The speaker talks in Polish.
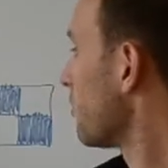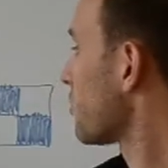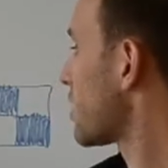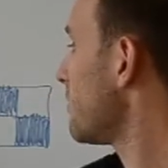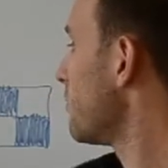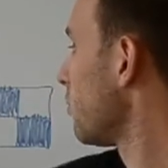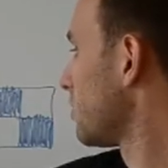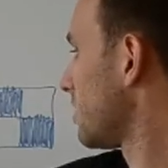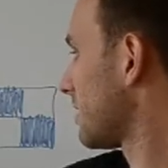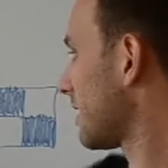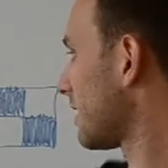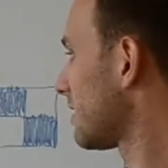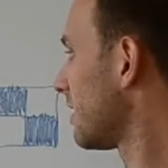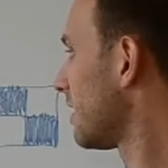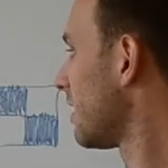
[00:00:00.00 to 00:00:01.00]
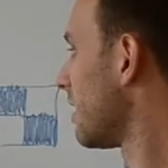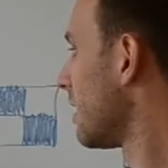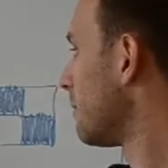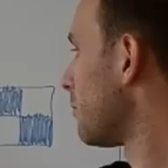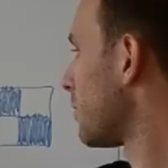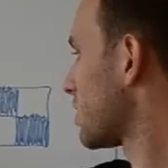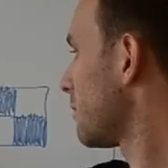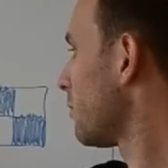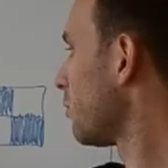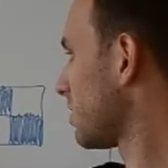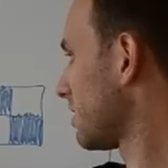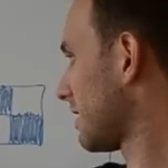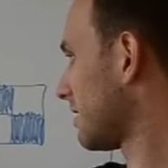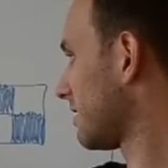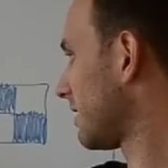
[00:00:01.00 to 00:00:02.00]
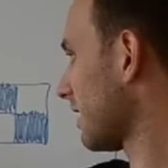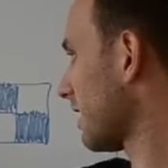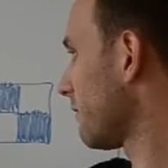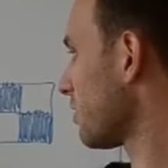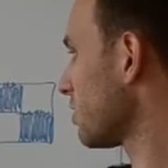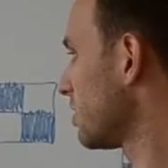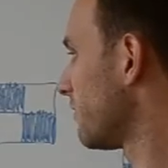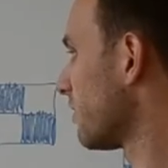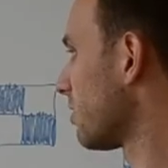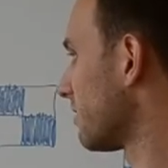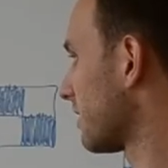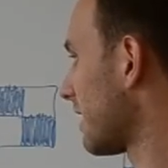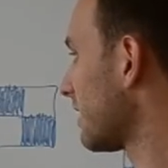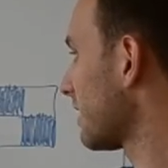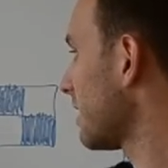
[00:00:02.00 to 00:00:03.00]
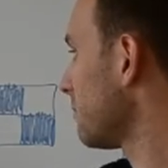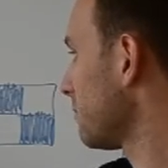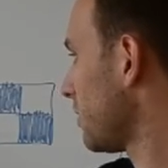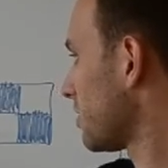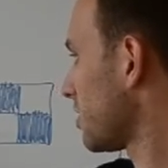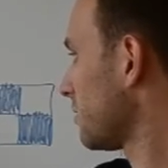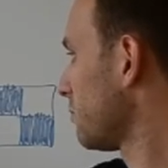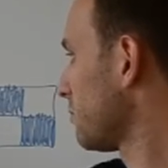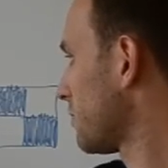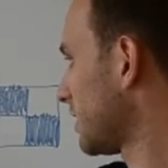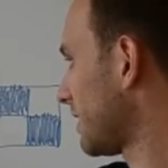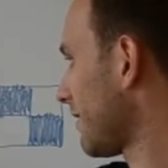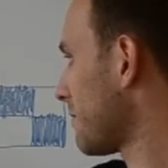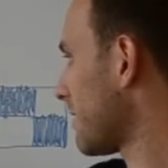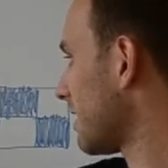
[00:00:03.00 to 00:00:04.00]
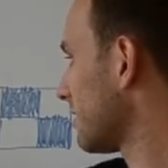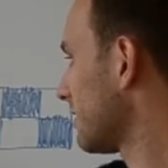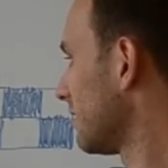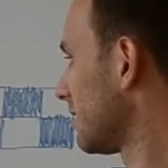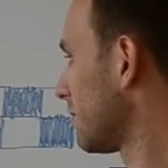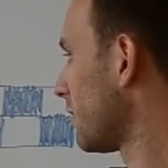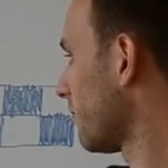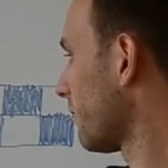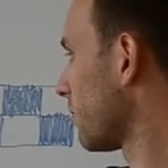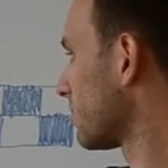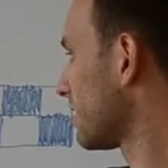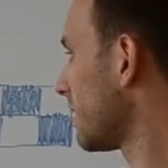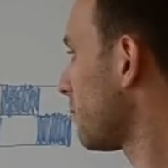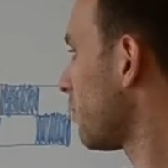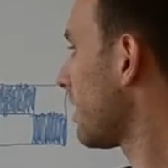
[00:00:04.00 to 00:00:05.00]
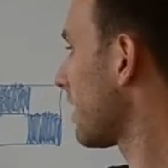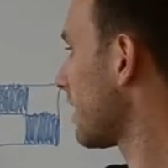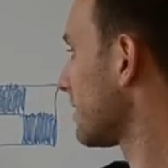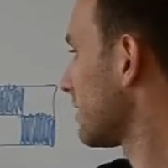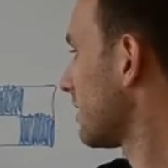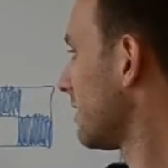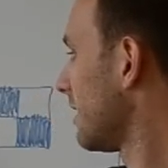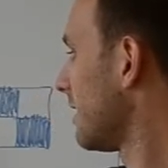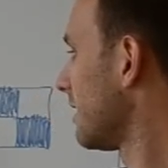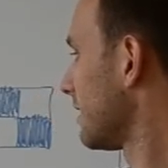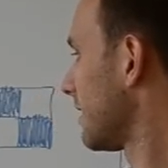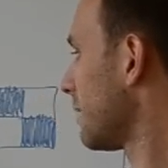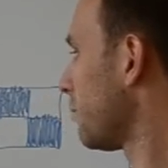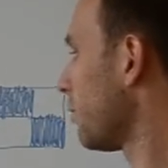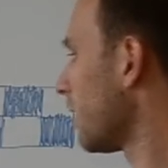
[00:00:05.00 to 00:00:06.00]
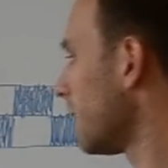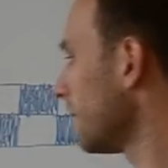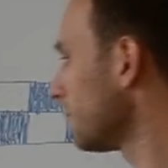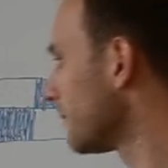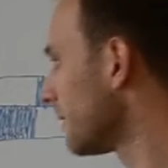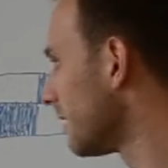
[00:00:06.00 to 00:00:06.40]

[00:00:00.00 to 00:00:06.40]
możemy uzyskać, możemy uzyskać taki właśnie wygląd kartki. Pieczęć przystawiamy raz zamalowując te pola, raz te pola.